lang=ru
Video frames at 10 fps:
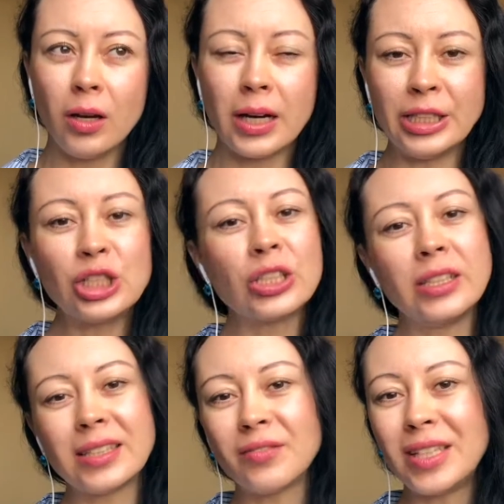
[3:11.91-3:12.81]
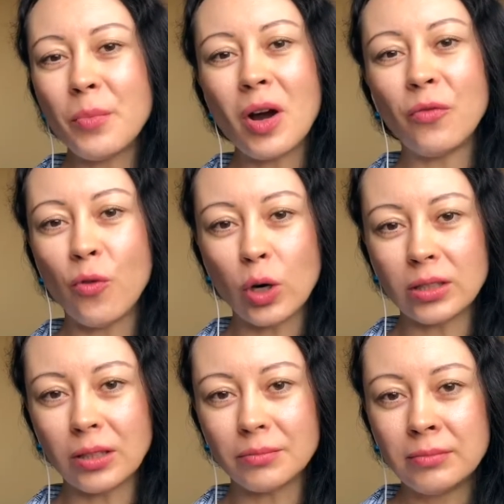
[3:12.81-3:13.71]
Конечно, не совсем
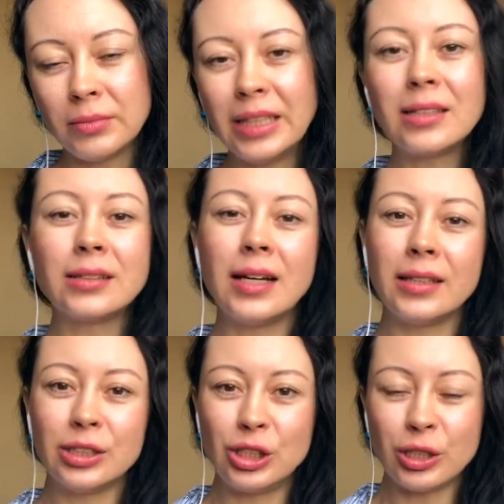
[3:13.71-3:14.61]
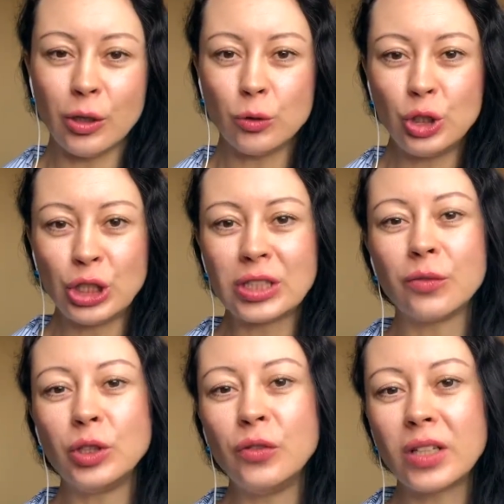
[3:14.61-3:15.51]
комфортно. И когда я начала учиться
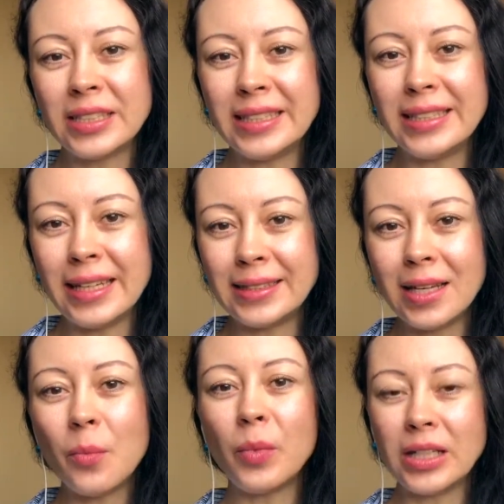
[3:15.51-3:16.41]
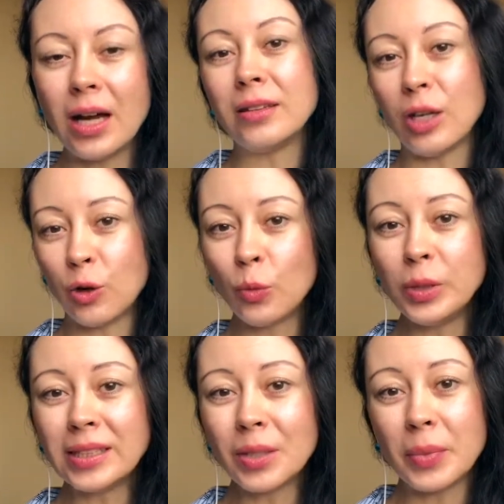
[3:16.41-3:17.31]
в университете, моя
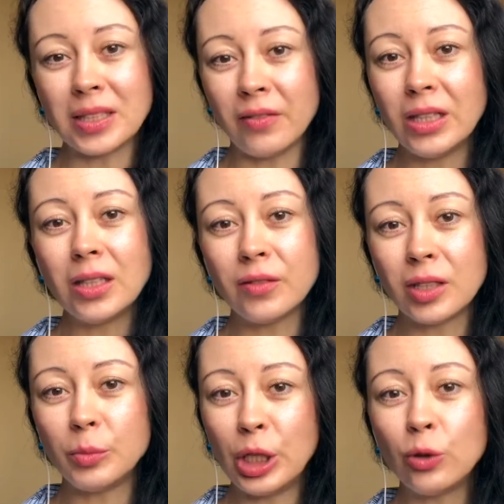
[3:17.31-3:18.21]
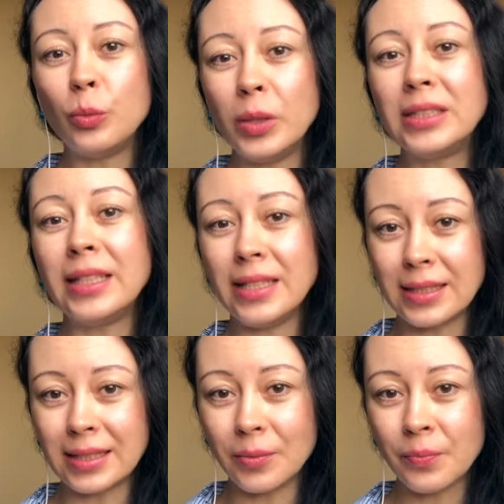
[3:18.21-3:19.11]
одногруппница посоветовала мне купить
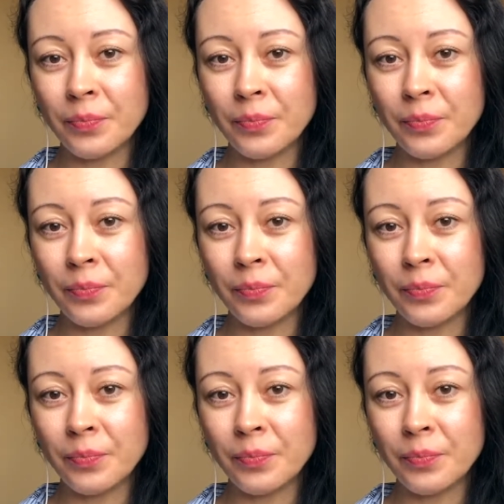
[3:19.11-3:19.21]
линзы.